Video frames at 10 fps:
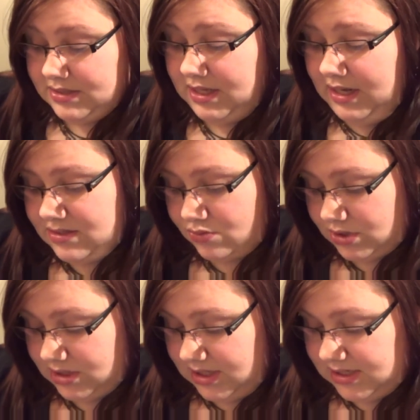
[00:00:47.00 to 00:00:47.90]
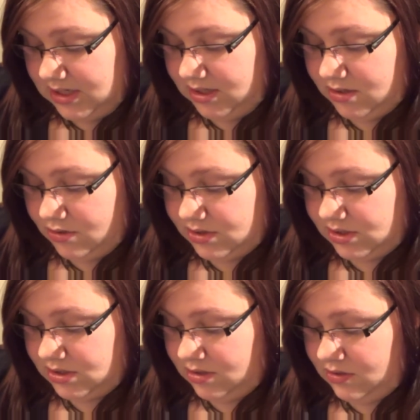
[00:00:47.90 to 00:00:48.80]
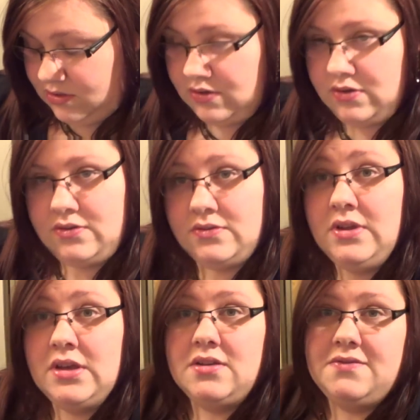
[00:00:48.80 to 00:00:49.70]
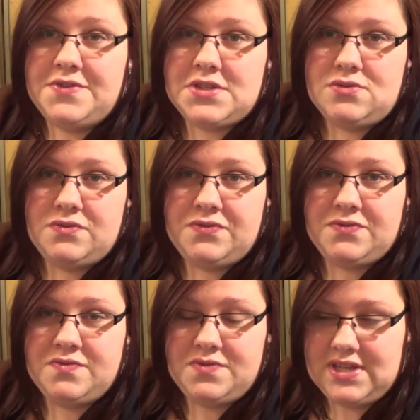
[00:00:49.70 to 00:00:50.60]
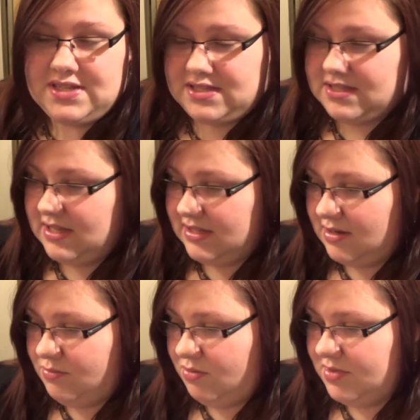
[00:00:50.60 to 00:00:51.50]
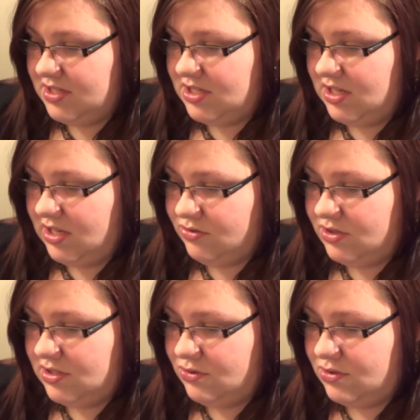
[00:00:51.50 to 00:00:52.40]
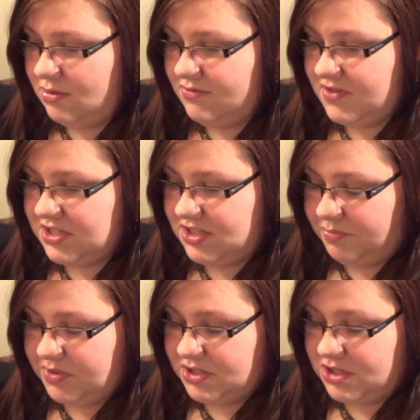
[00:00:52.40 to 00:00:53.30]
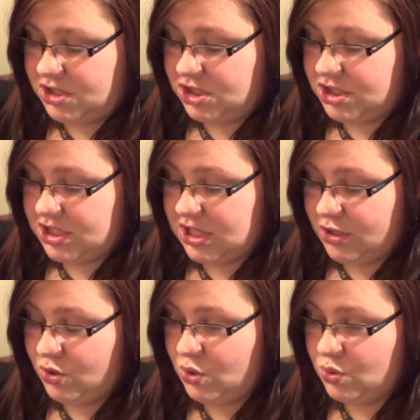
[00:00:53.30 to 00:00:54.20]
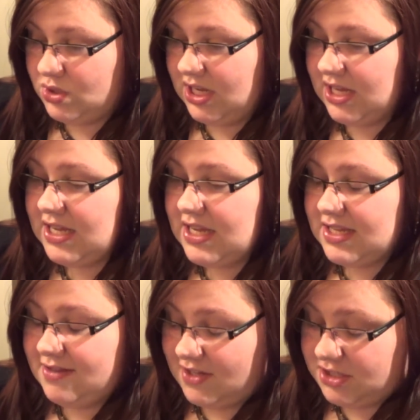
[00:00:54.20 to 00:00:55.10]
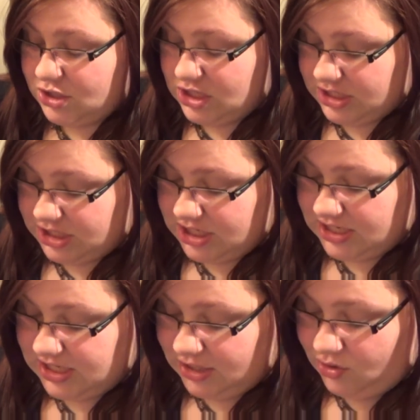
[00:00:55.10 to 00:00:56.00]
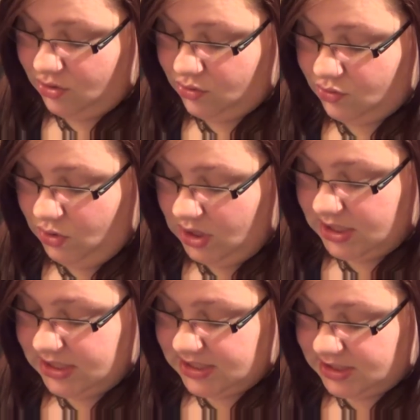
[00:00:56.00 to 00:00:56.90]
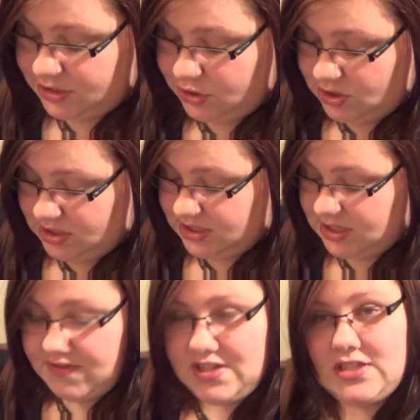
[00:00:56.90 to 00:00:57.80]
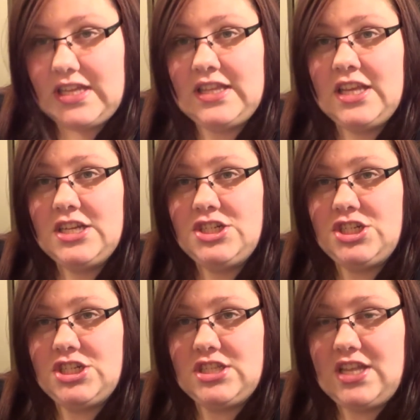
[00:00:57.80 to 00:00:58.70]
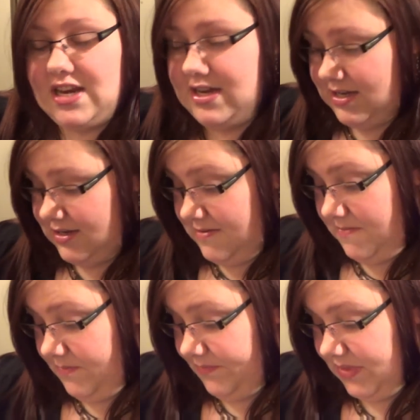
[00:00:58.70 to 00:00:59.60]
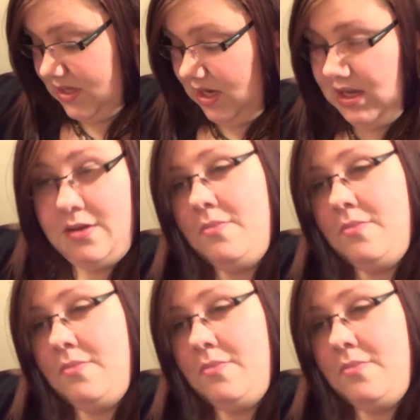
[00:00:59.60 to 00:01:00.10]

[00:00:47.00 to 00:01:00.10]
No ale cóż, jeżeli chodzi o widzów jest na ten moment, czyli na godzinę 6.25 30 grudnia 2013 roku jest 1904 i